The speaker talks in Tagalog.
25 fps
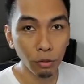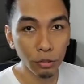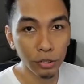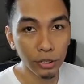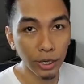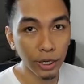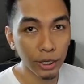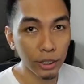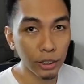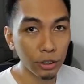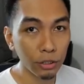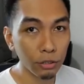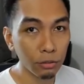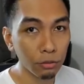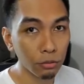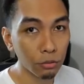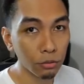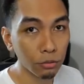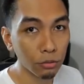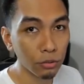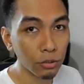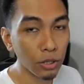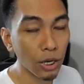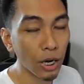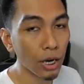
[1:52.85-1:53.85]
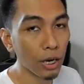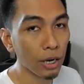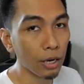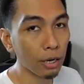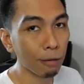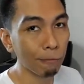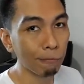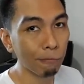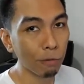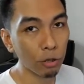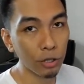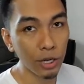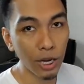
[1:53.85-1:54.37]
buksan yung
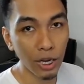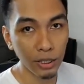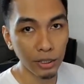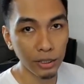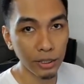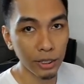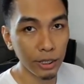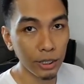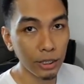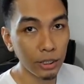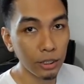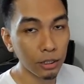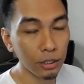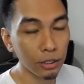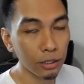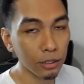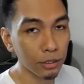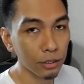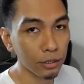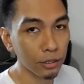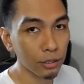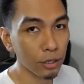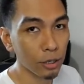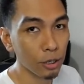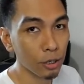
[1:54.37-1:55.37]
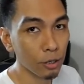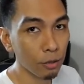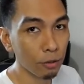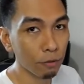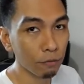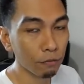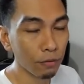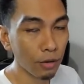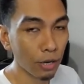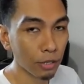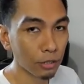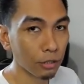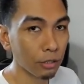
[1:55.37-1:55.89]
um, Olanzi
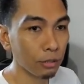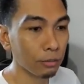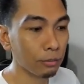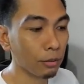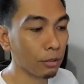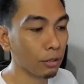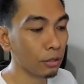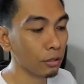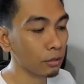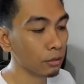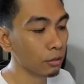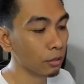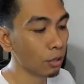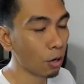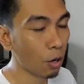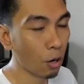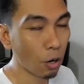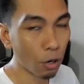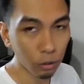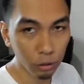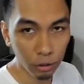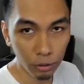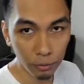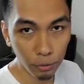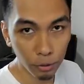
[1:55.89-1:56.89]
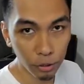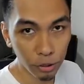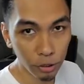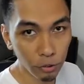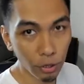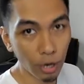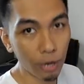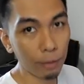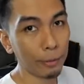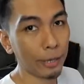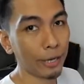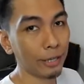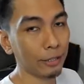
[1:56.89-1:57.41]
Flexible Octopus
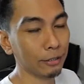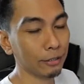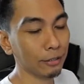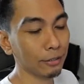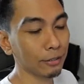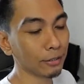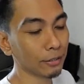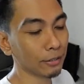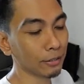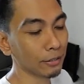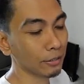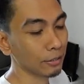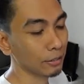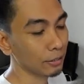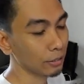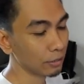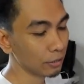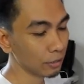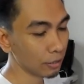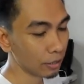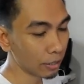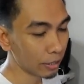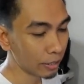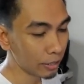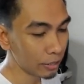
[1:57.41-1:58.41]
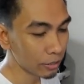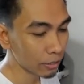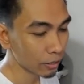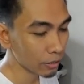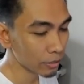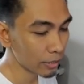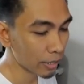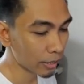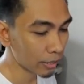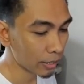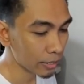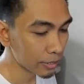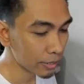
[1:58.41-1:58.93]
Tripod. Okay, so
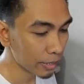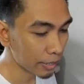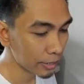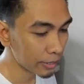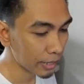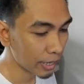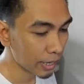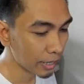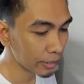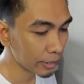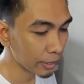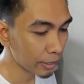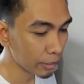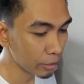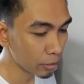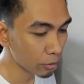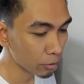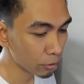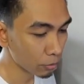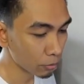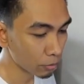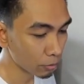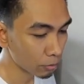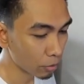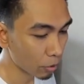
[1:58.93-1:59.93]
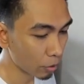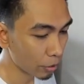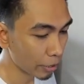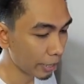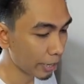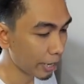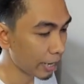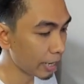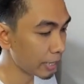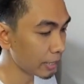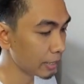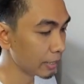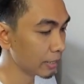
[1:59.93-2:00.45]
set aside natin yung
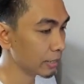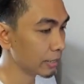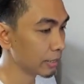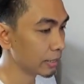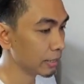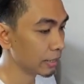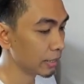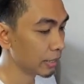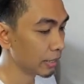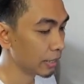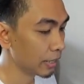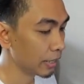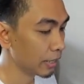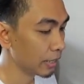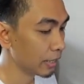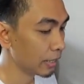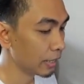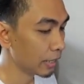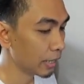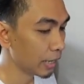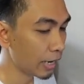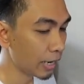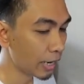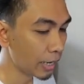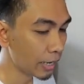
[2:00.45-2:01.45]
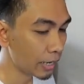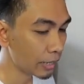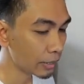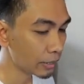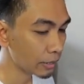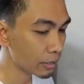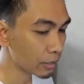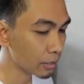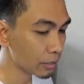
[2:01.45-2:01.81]
boya. At